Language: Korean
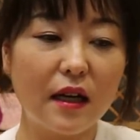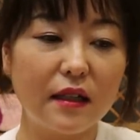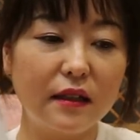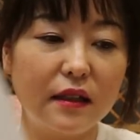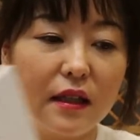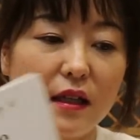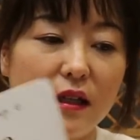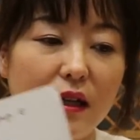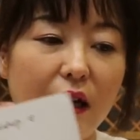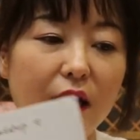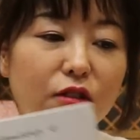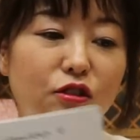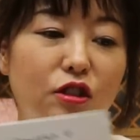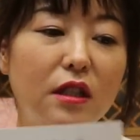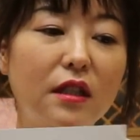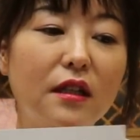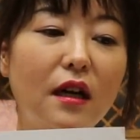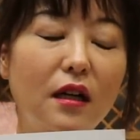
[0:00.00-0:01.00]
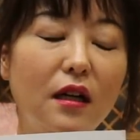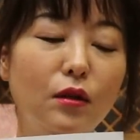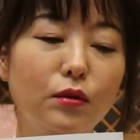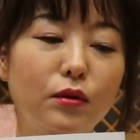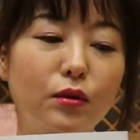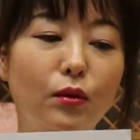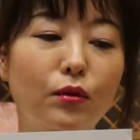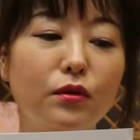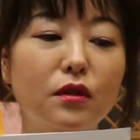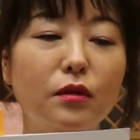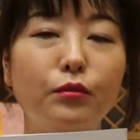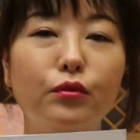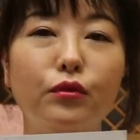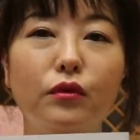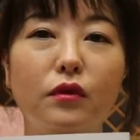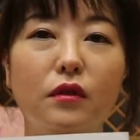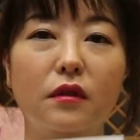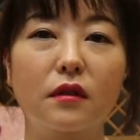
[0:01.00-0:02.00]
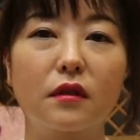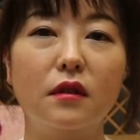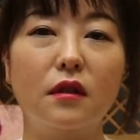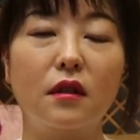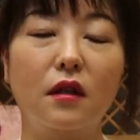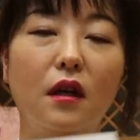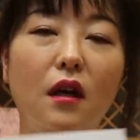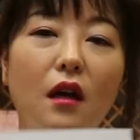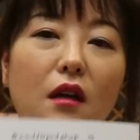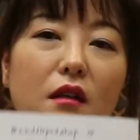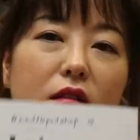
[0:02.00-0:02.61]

칼이나 레인 G 칼로 들어오시는 분들